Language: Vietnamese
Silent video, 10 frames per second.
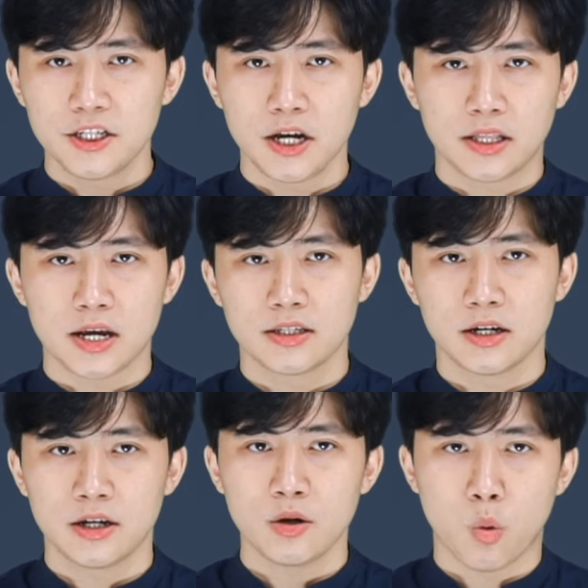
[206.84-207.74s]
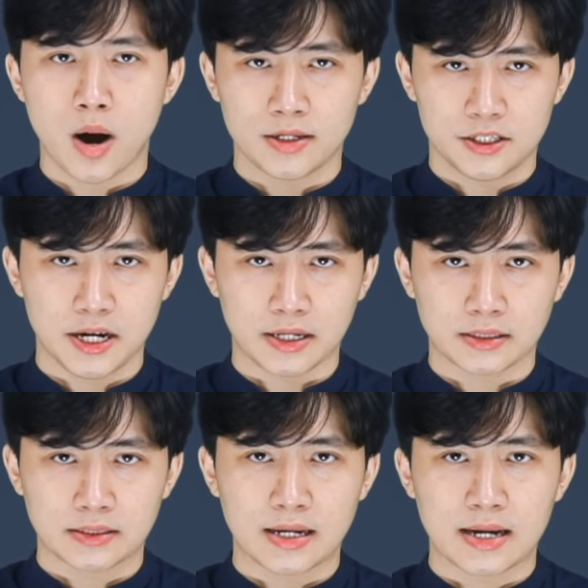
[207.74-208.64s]
chia thế giới hoàn chỉnh
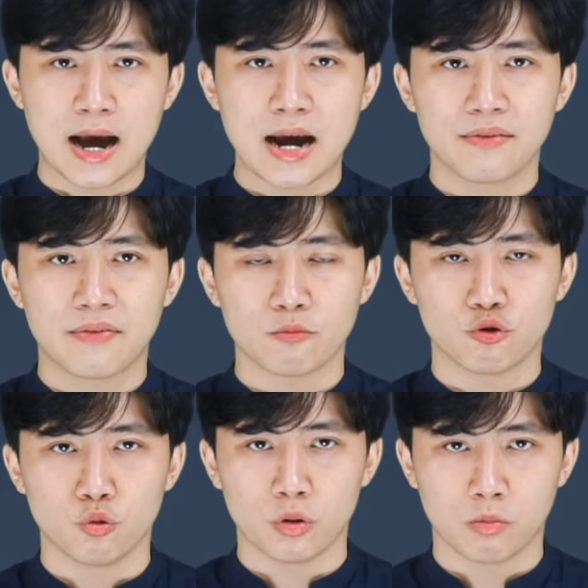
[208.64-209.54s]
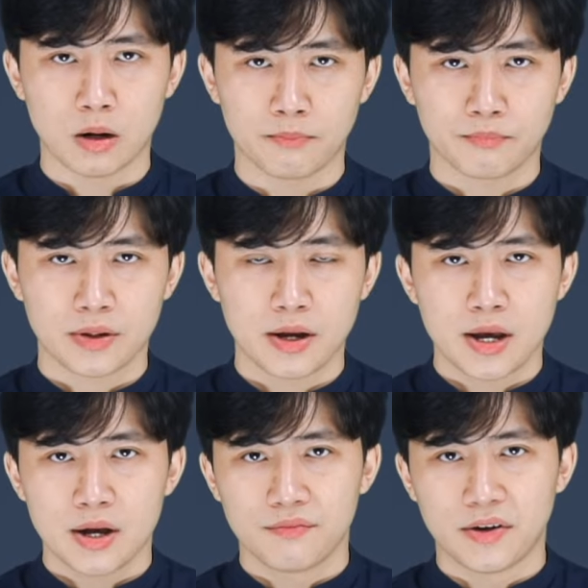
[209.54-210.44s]
thành 2 phạm trù độc lập,
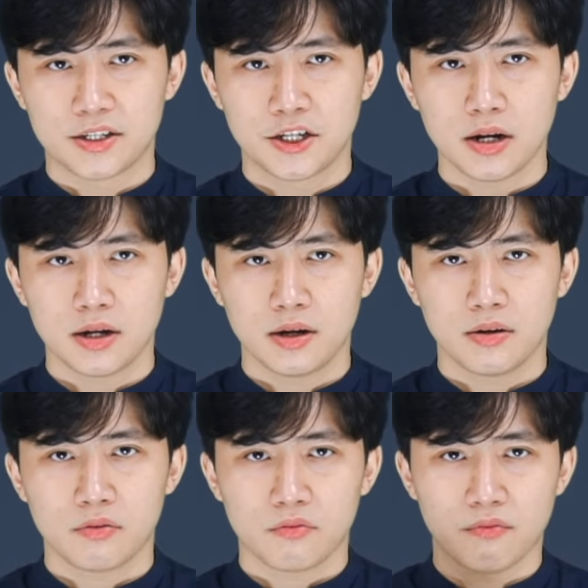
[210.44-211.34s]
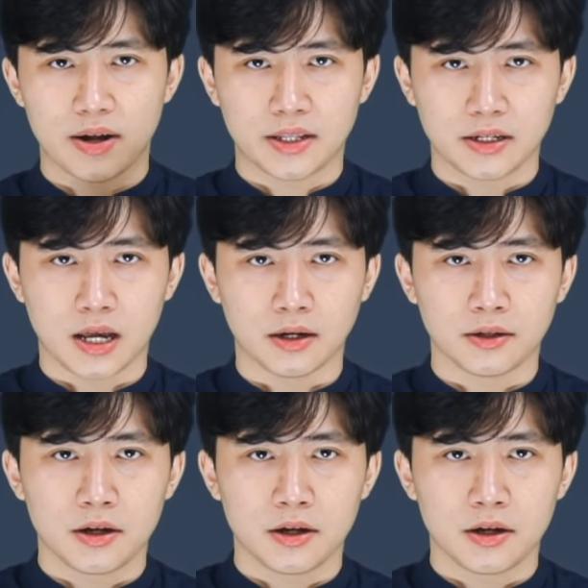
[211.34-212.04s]
vật chất và tinh thần.